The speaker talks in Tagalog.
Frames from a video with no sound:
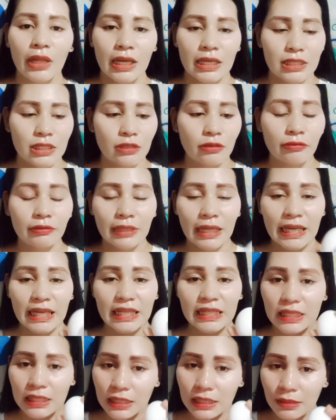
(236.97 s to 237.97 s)
As long na
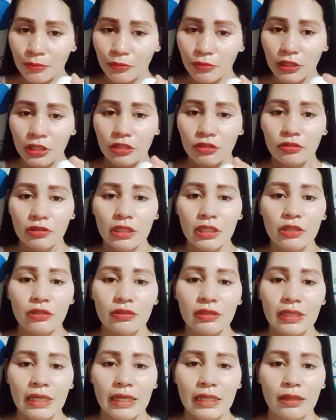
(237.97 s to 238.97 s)
hiniling po ninyo
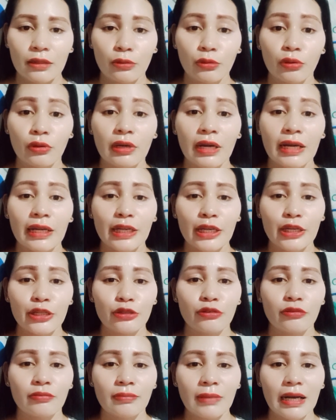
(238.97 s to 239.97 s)
dito sa itlog ang
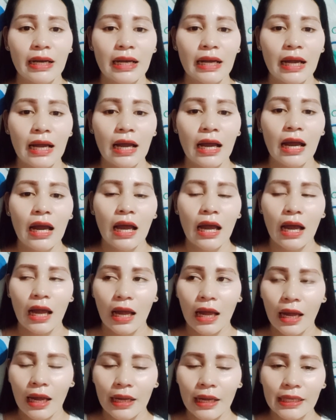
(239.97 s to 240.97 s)
inyong mga
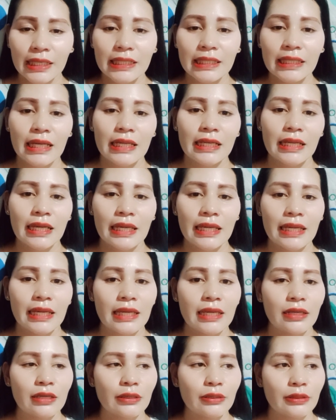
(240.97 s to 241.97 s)
uh,
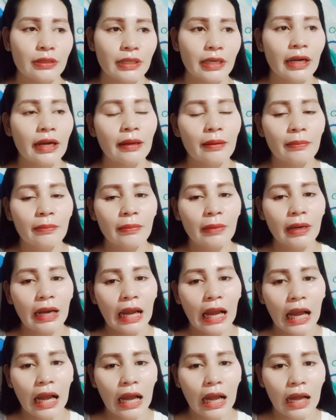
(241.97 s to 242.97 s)
hinanaing or
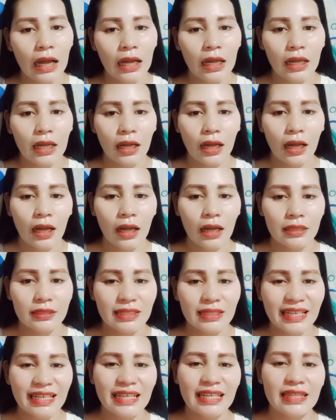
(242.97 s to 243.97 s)
mga uh,
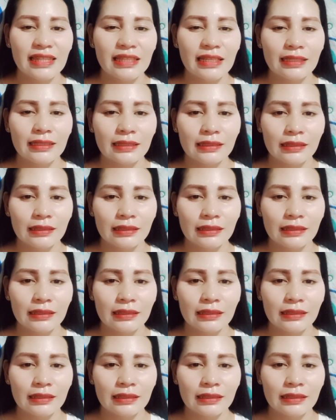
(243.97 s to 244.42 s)
sakit na